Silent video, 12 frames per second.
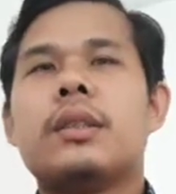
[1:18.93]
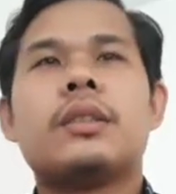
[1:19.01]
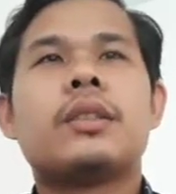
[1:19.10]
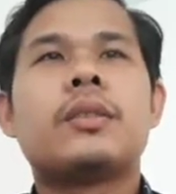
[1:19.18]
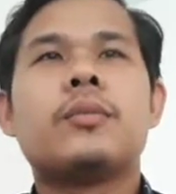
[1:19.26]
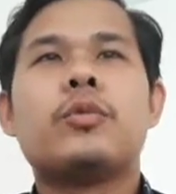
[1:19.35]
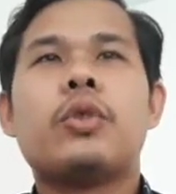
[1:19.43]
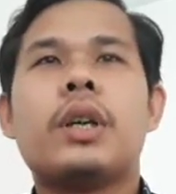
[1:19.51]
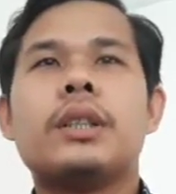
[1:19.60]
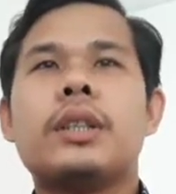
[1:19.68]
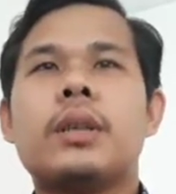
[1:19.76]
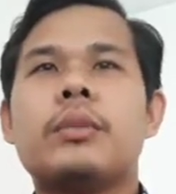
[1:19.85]

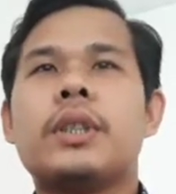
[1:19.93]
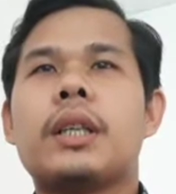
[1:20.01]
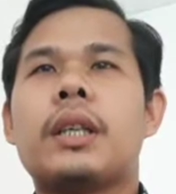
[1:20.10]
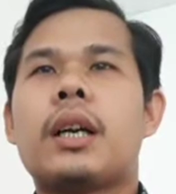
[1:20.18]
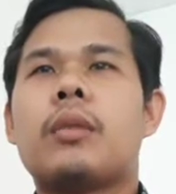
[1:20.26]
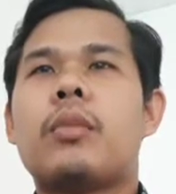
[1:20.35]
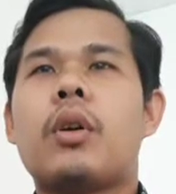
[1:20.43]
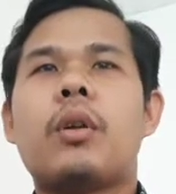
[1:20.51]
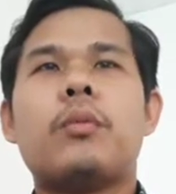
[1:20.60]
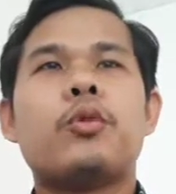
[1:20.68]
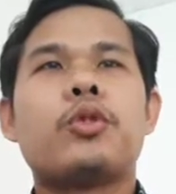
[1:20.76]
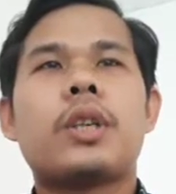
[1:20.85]
semuanya menyatakan
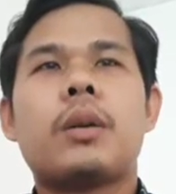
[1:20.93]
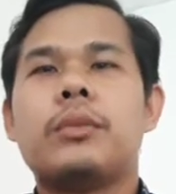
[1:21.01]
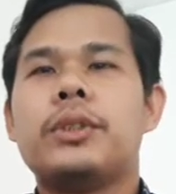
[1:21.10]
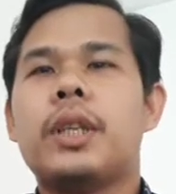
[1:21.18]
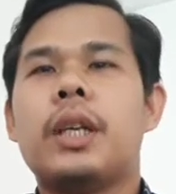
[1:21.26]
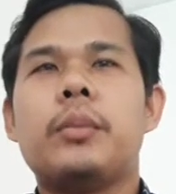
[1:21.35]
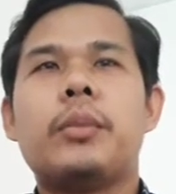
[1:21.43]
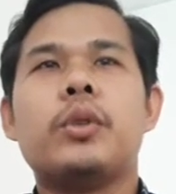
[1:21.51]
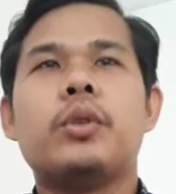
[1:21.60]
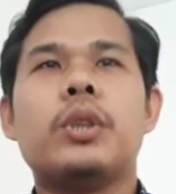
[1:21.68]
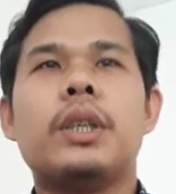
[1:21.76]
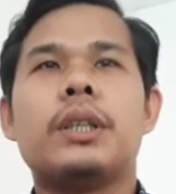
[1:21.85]
bahwa Musa menjadi
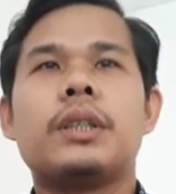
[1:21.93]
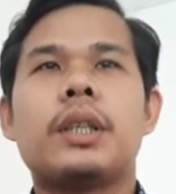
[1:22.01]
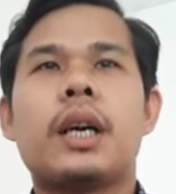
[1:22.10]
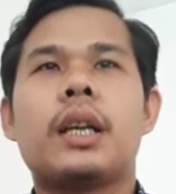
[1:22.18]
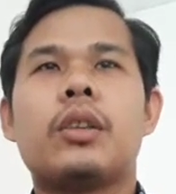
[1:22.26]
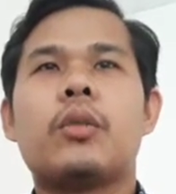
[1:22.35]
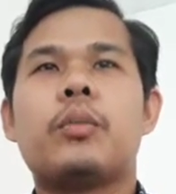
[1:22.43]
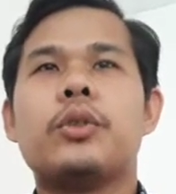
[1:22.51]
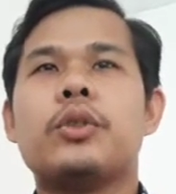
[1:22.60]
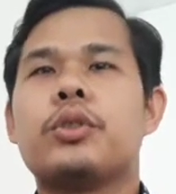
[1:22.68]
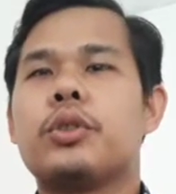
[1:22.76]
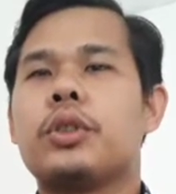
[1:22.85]
penulis atau
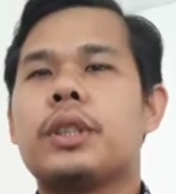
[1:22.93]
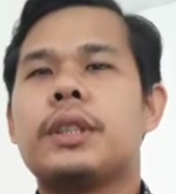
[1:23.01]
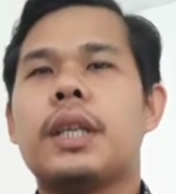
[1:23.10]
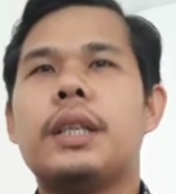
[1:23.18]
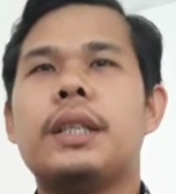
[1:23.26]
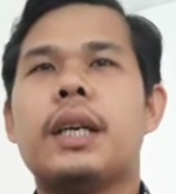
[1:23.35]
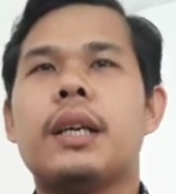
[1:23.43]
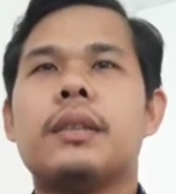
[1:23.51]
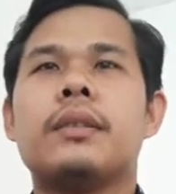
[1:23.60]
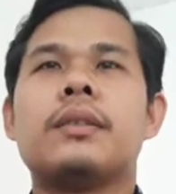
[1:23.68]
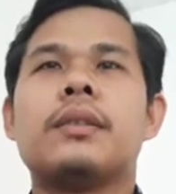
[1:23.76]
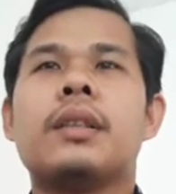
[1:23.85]
penyusun
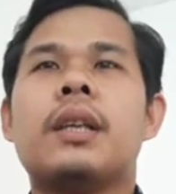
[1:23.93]
kejadian